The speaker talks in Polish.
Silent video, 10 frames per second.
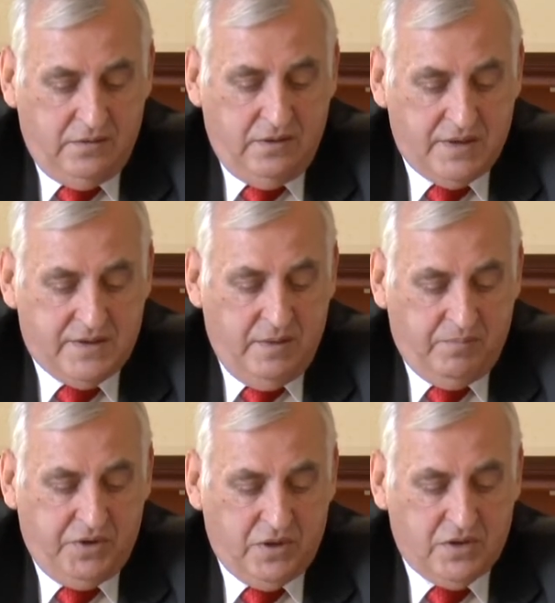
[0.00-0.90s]

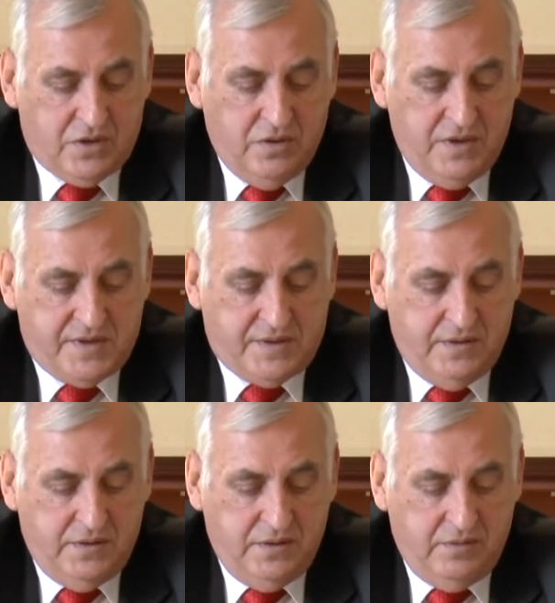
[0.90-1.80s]
Następna rzecz to jest
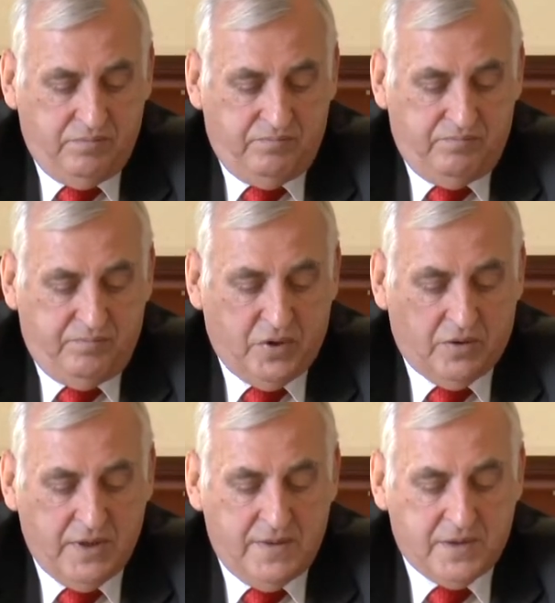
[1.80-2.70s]

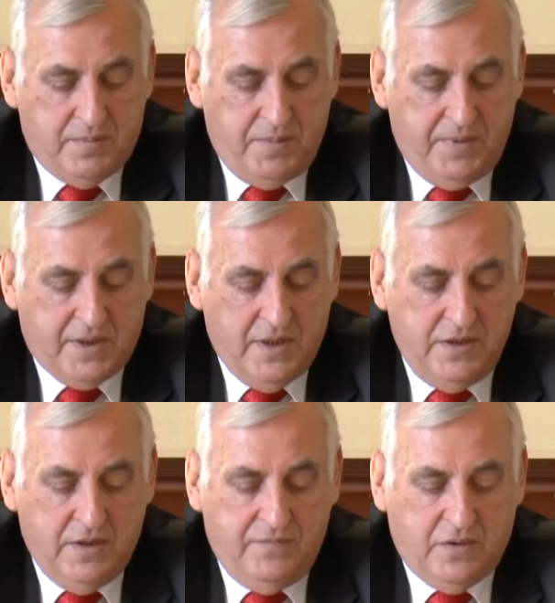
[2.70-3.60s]
program
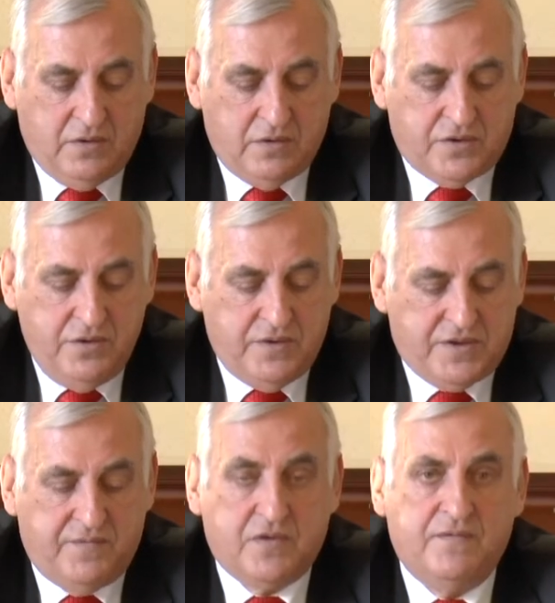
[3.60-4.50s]
zapobiegania wykluczeniu
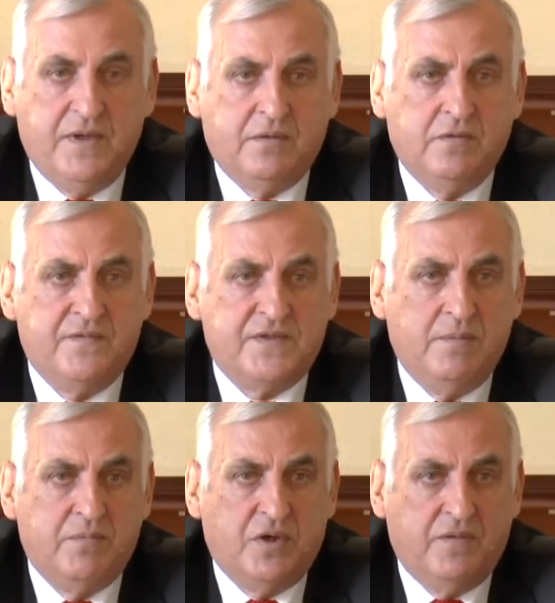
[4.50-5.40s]
cyfrowego w
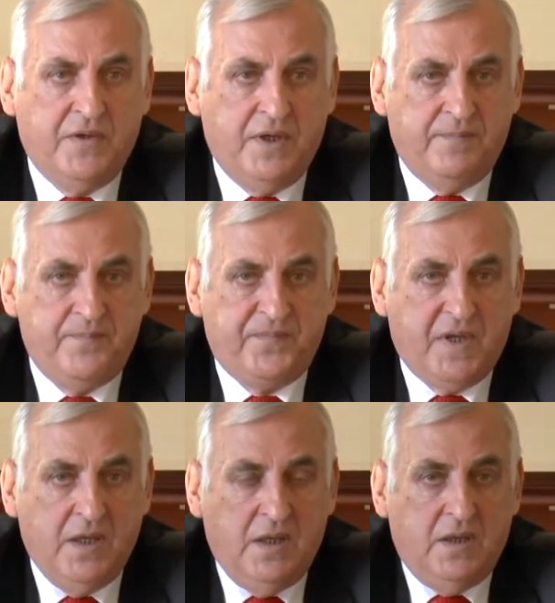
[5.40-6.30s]
Zambrowie.
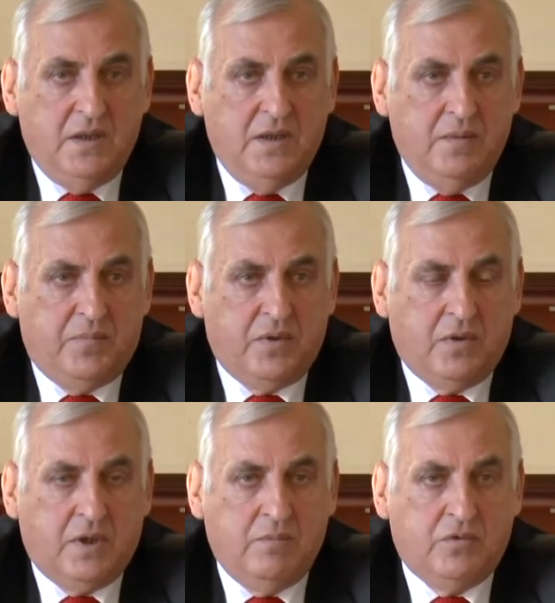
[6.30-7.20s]
E,
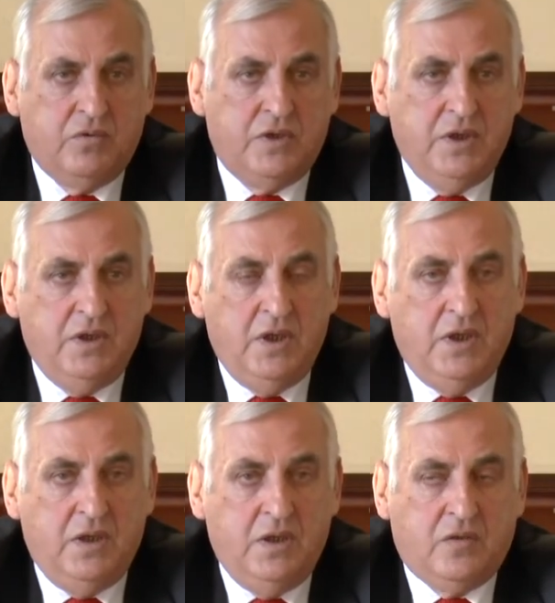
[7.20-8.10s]
program, który
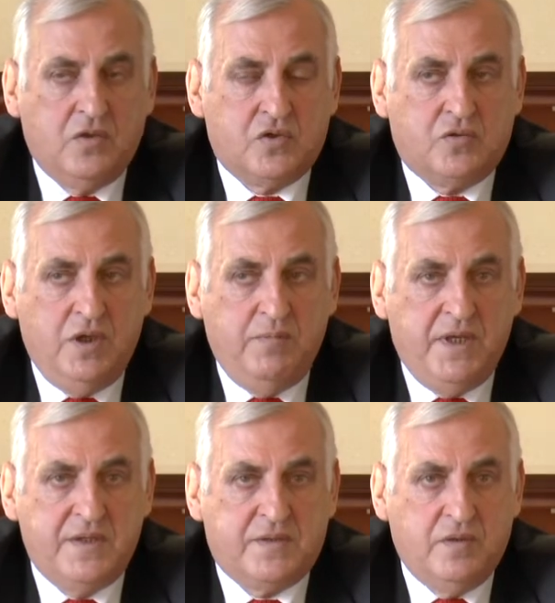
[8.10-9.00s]
e, kosztuje
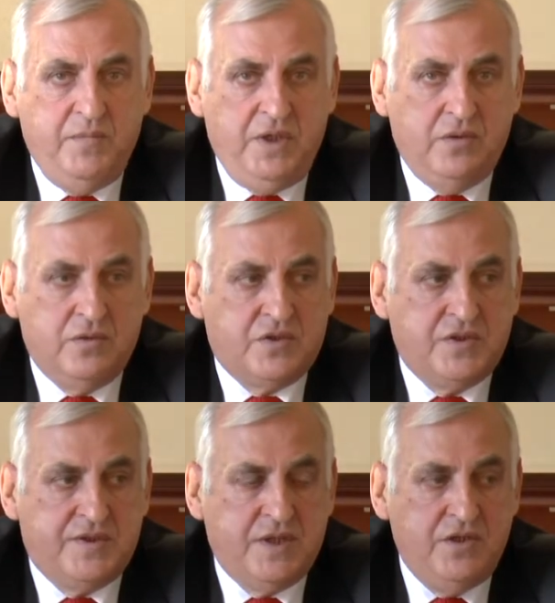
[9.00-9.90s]
miasto 1
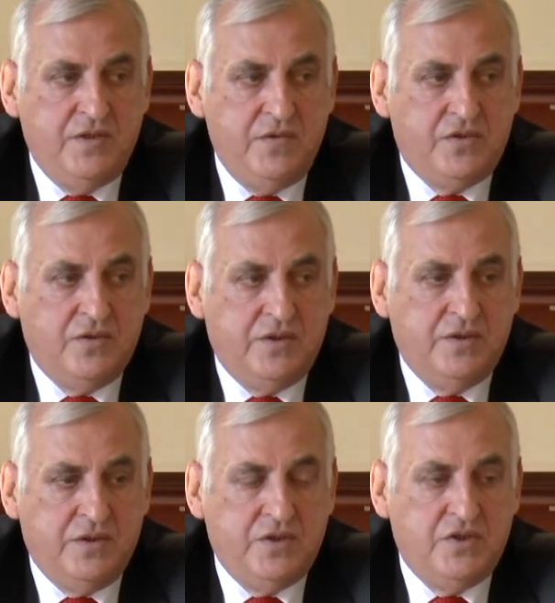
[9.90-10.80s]

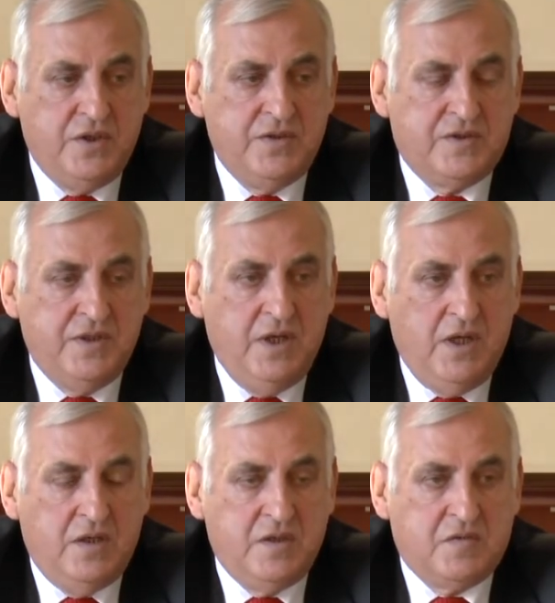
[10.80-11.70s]
391 tysięcy
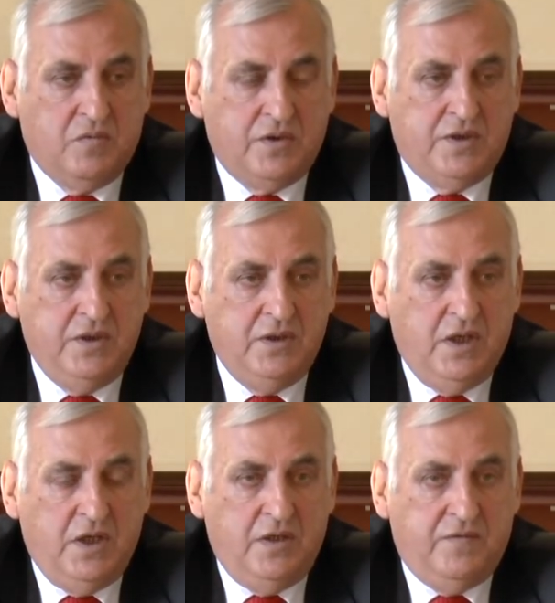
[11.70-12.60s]
złotych.
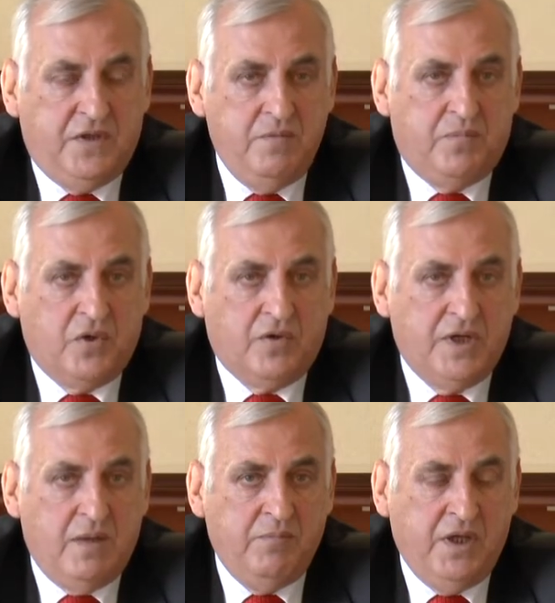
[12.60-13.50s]
W tym
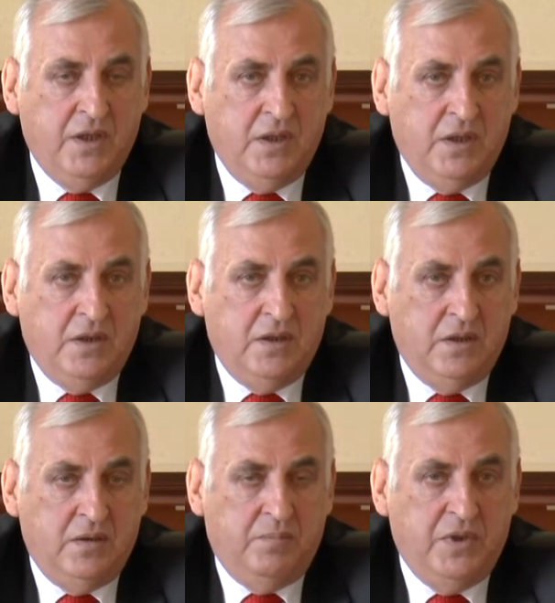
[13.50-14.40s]
programie
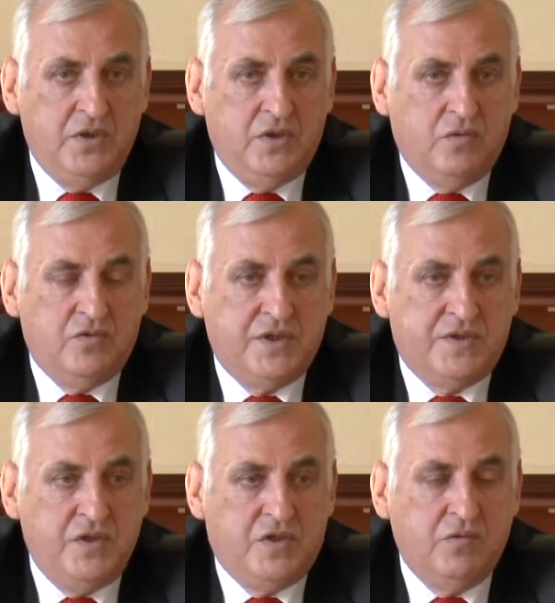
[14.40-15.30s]
e, będzie
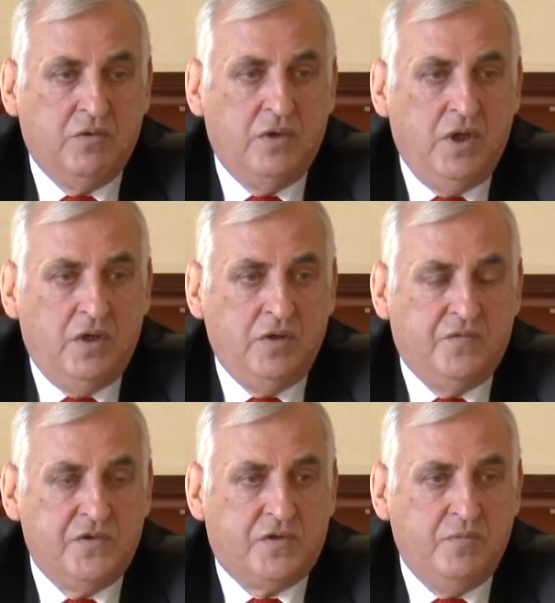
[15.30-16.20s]
uczestniczyło
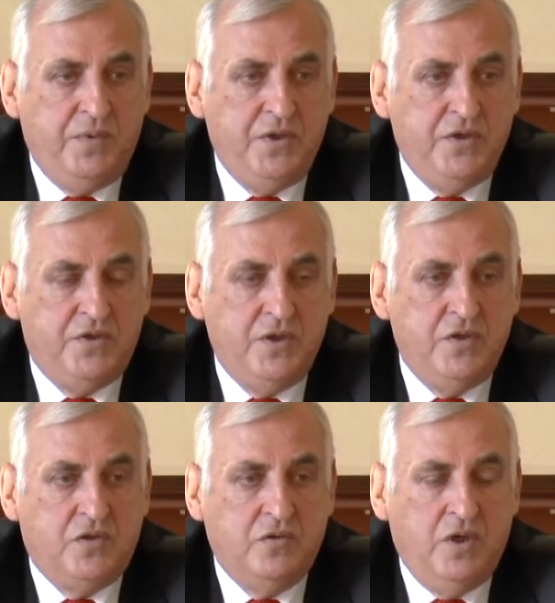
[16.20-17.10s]

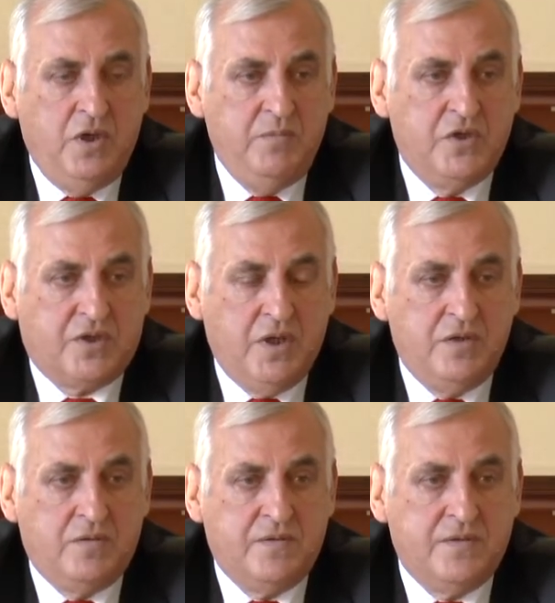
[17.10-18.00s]
250
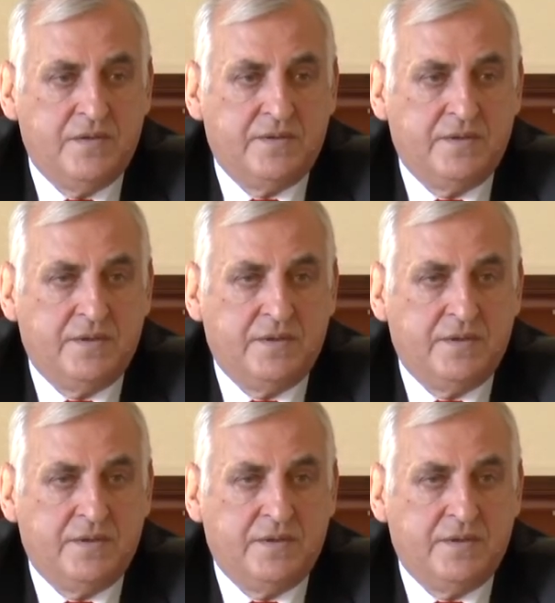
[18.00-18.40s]
mieszkańców z